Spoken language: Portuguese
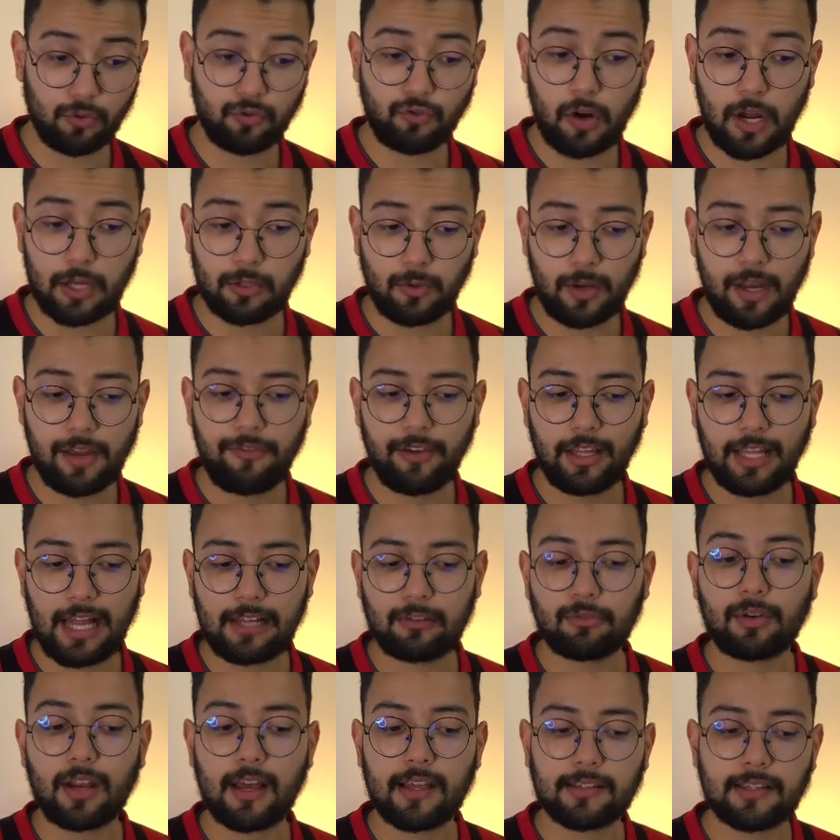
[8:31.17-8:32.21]
O jogador
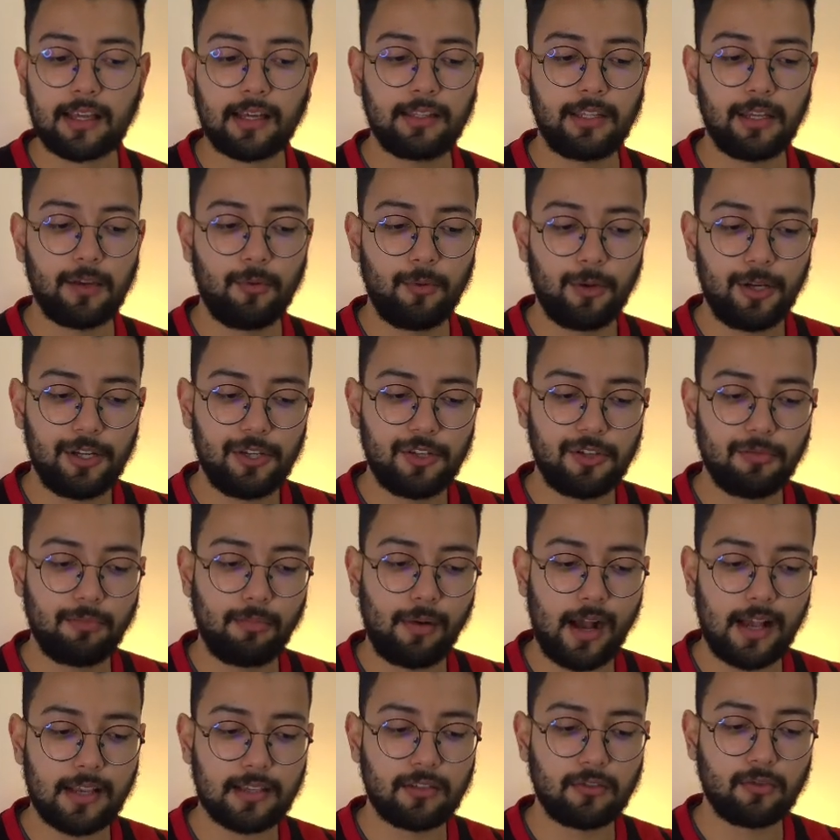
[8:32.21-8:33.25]
revelado nas categorias de
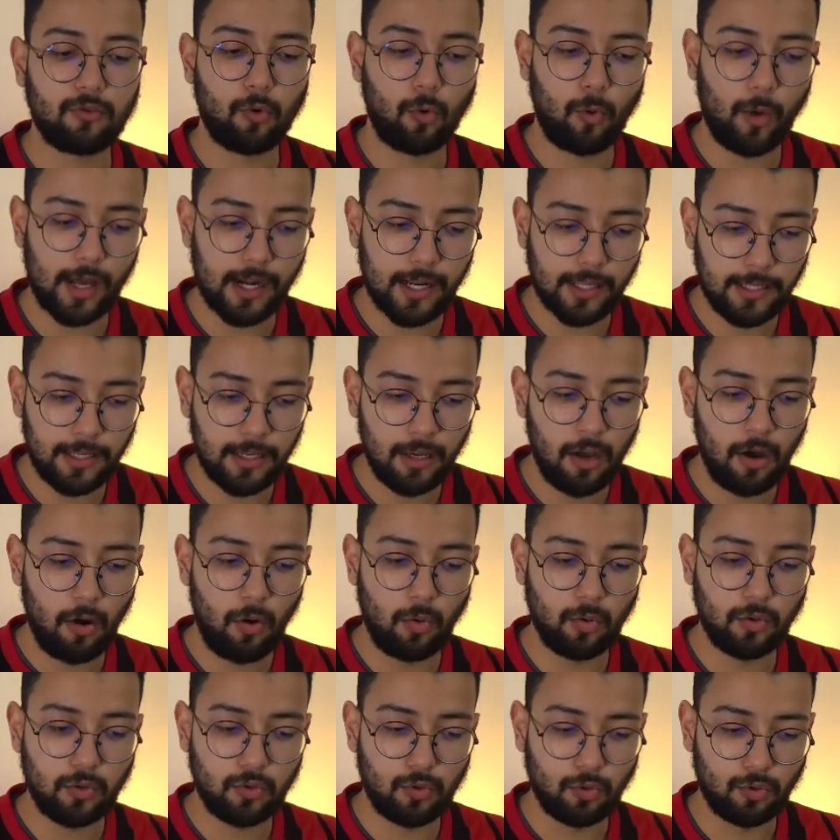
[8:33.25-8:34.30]
base do Guarani,
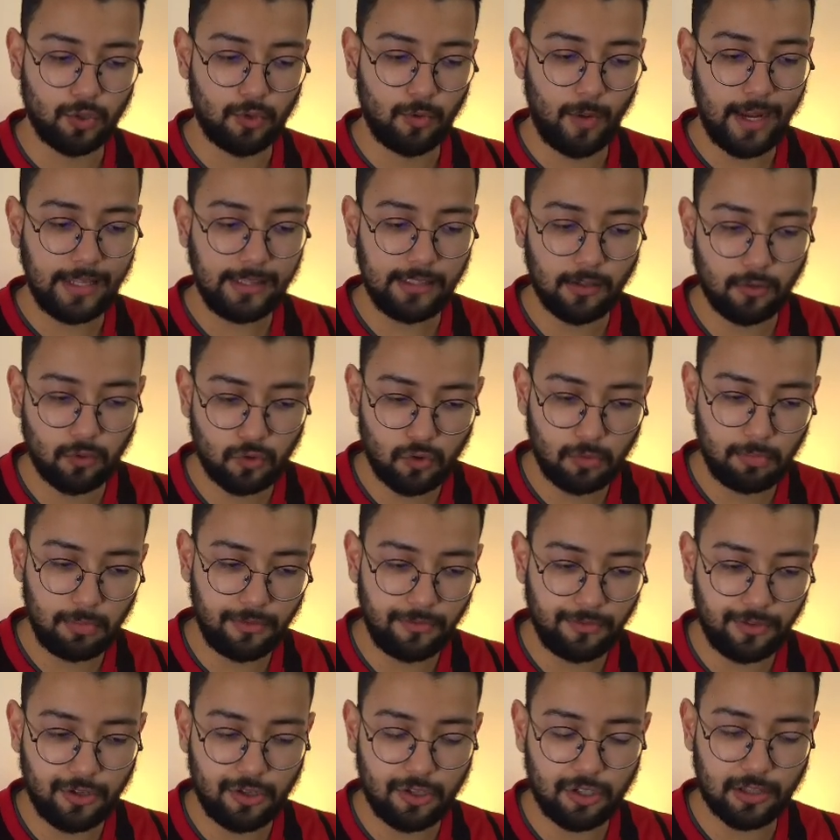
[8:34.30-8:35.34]
onde surgiu ainda no
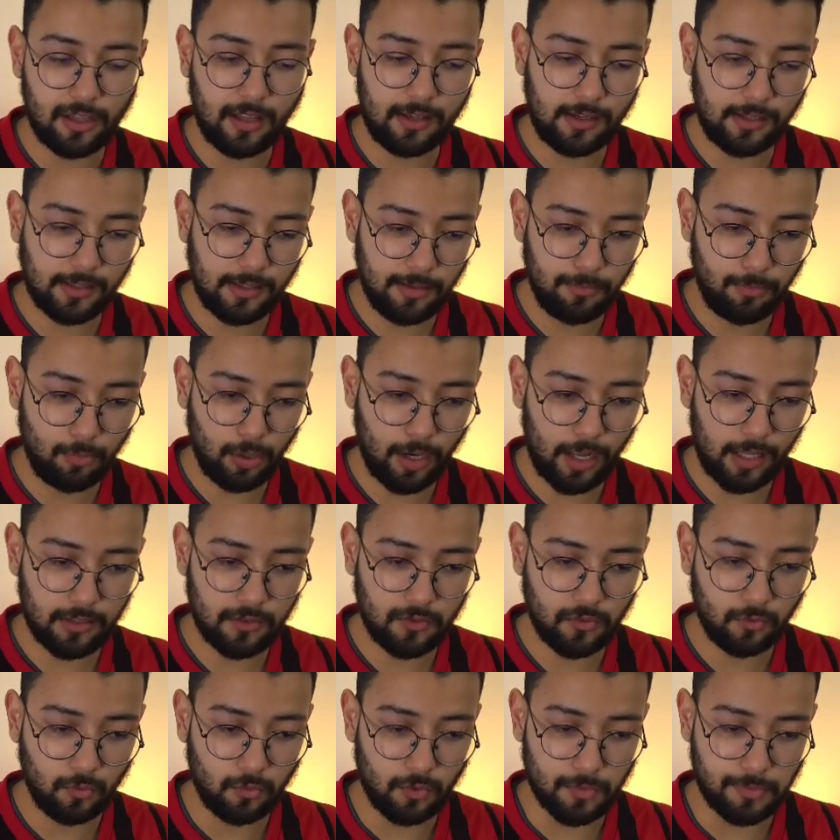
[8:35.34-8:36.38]
Sub-20 lá na temporada
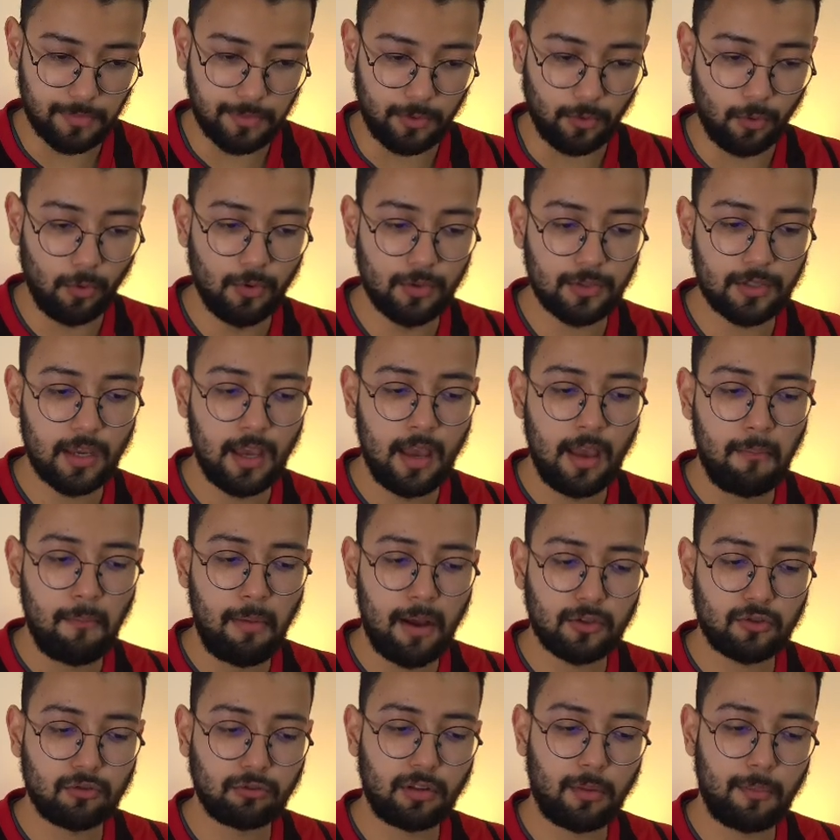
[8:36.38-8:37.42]
de 2011,
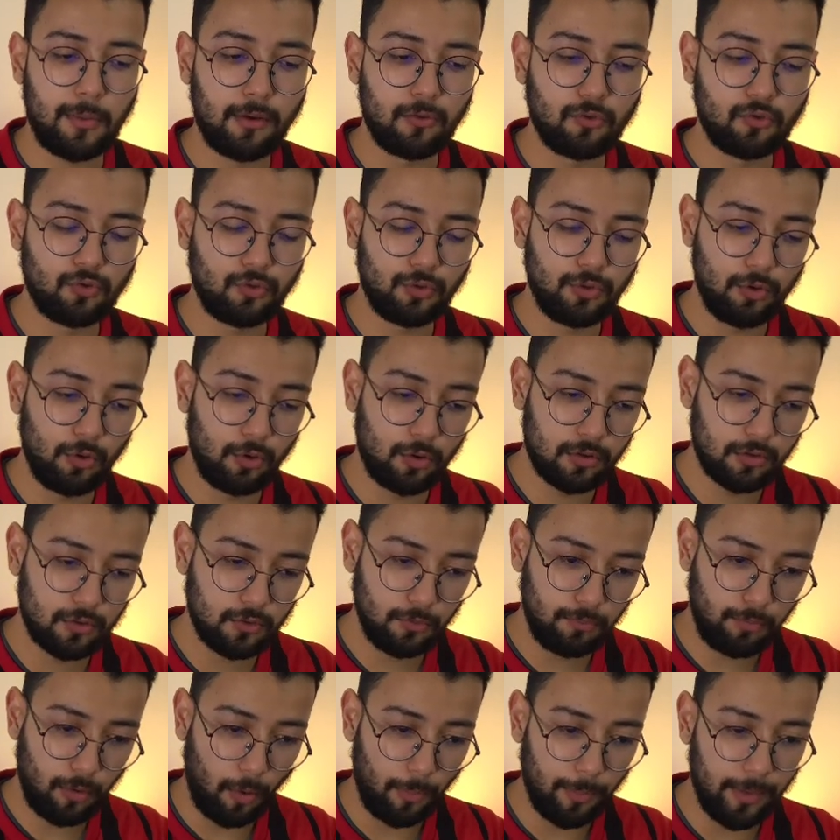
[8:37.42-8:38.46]
passou também nos Juniores do
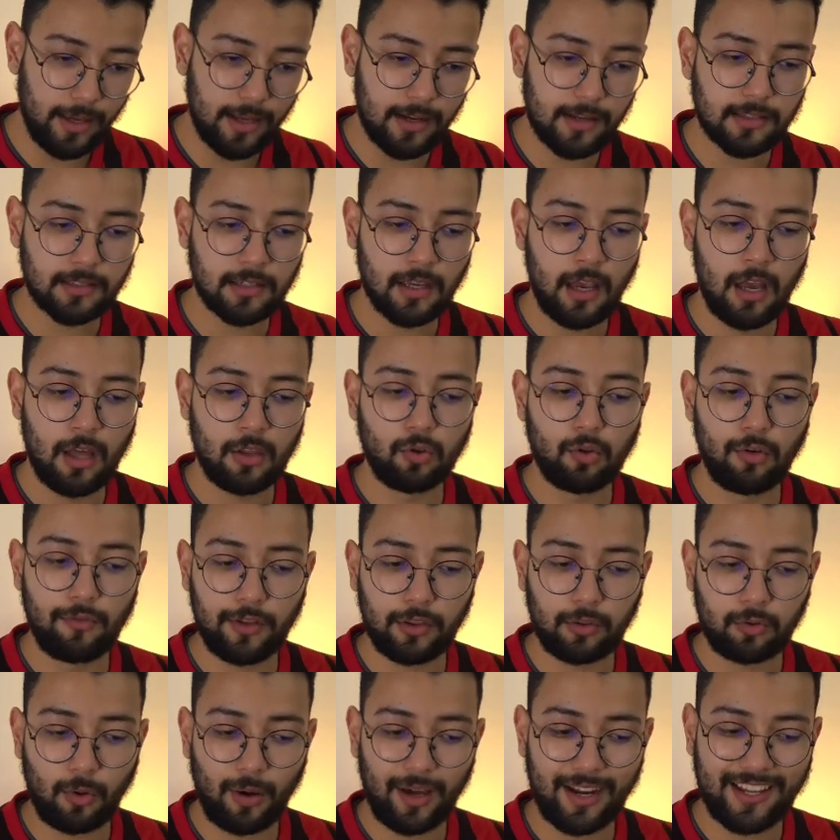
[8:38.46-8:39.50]
Palmeiras, no
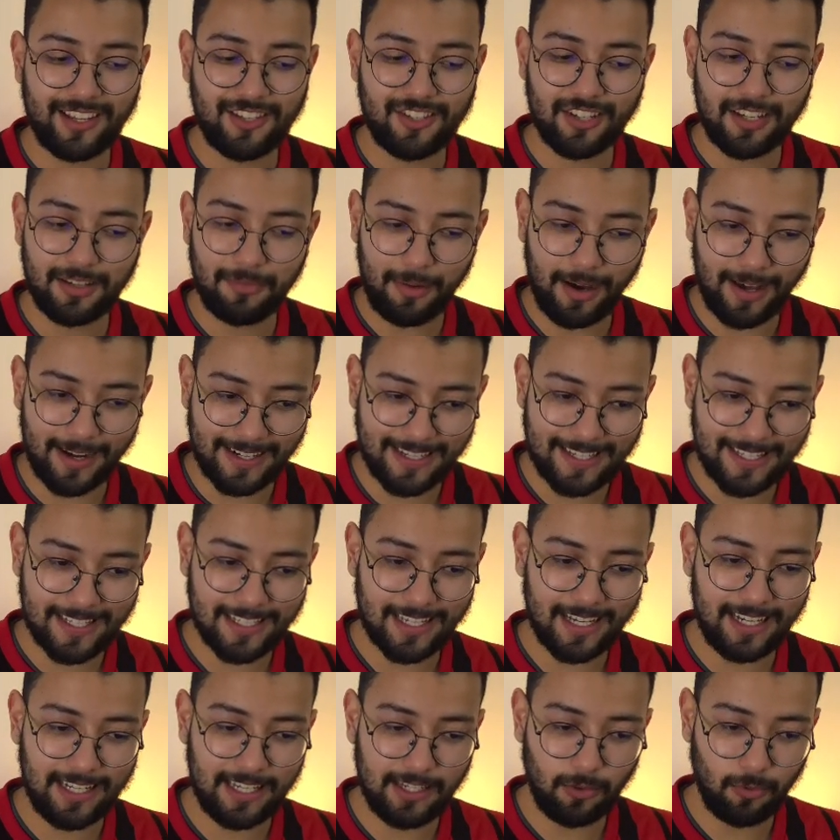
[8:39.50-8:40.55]
Vitória de Guimarães,
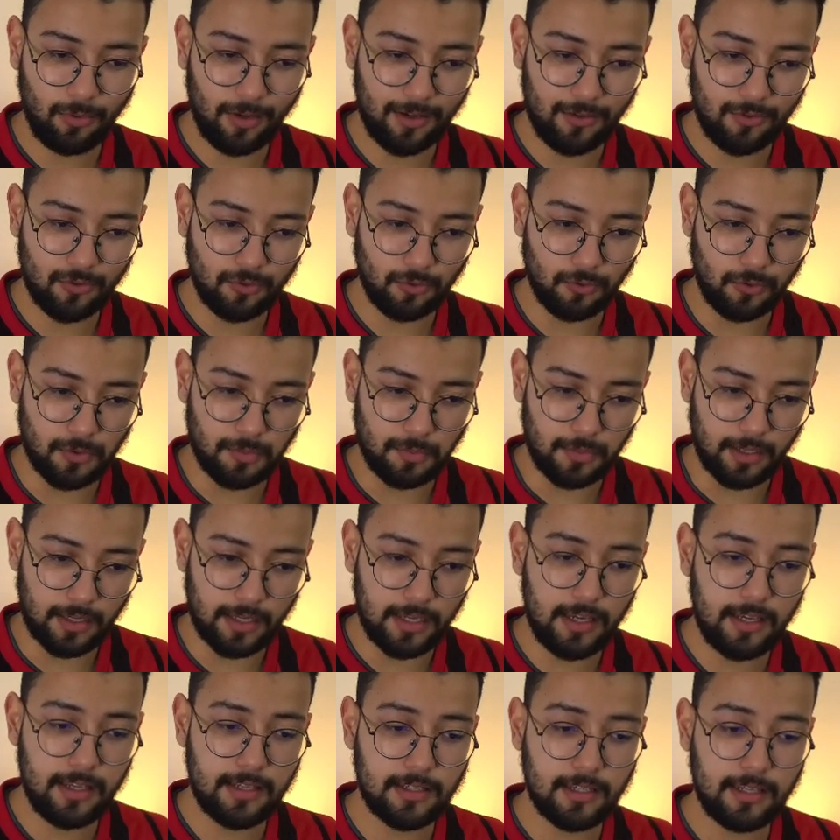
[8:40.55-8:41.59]
ali no ano de
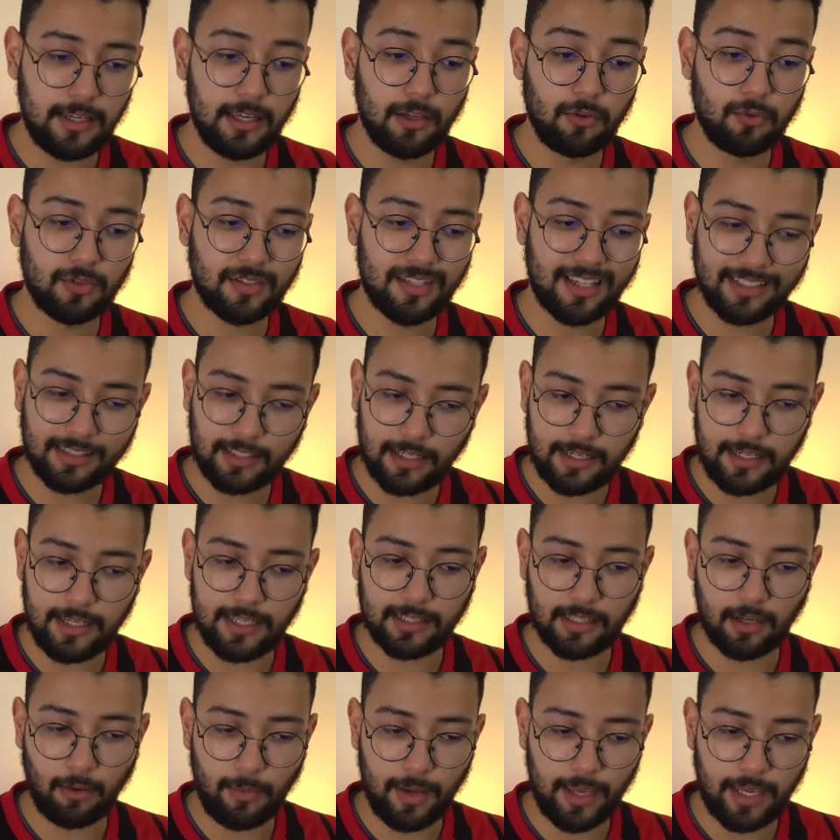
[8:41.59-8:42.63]
2015, e no Santa
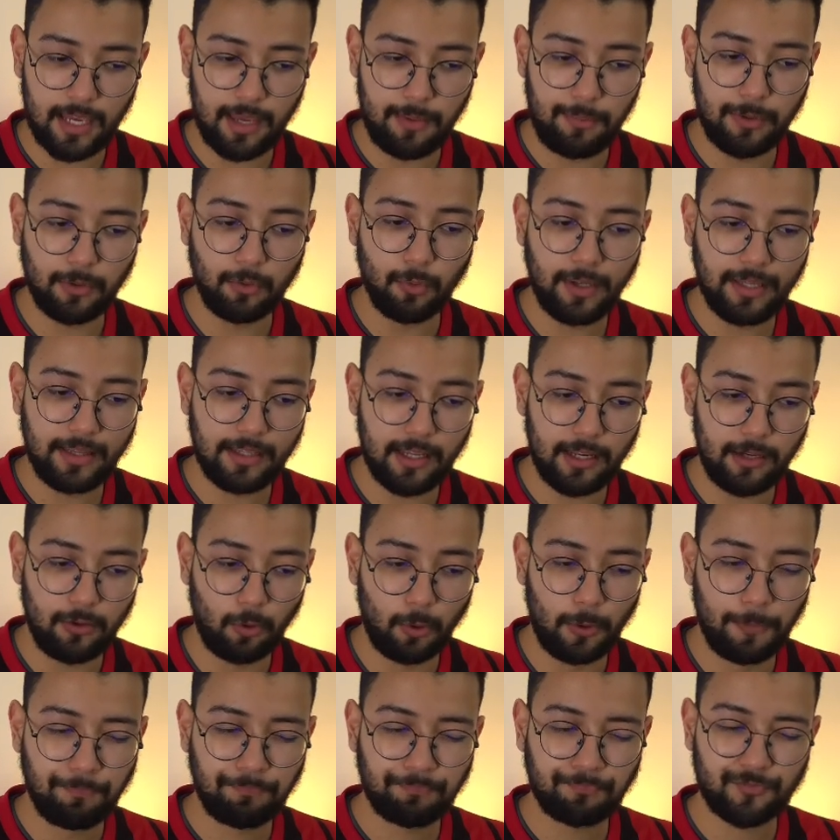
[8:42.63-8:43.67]
Rita, uma equipe do
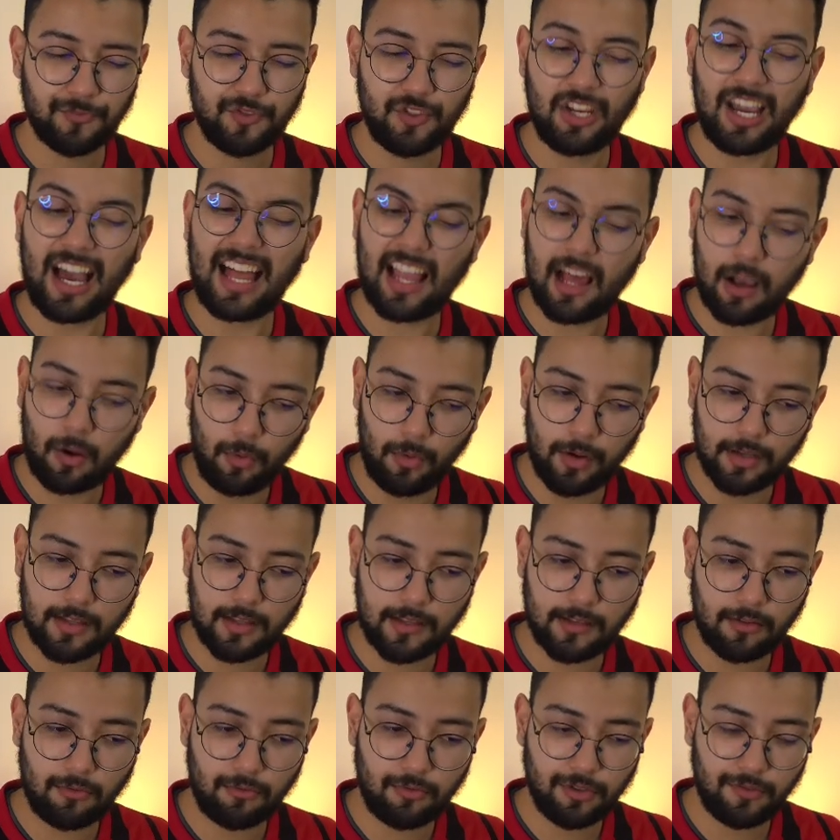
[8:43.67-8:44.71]
interior de Alagoas, né,
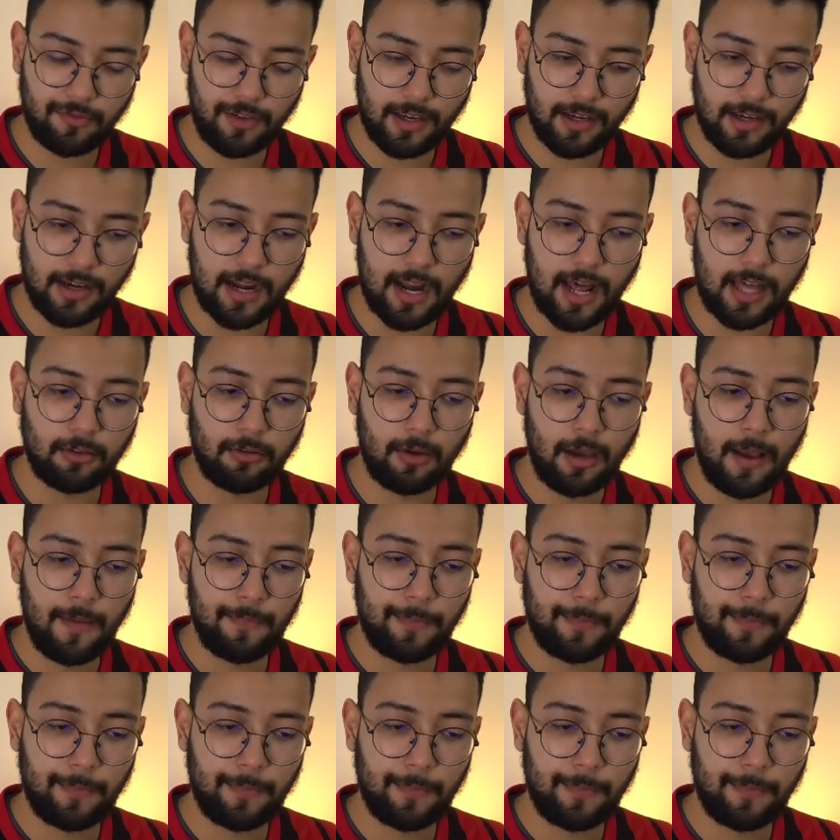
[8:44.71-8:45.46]
se eu não estiver enganado,